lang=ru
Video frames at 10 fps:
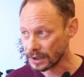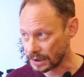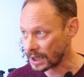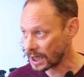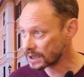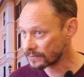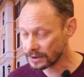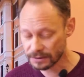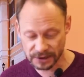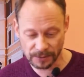Для
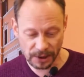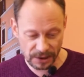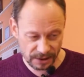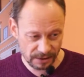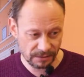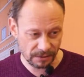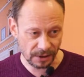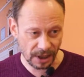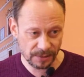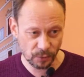этого стипендии
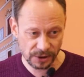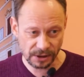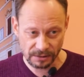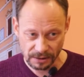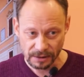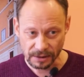Эразмуса,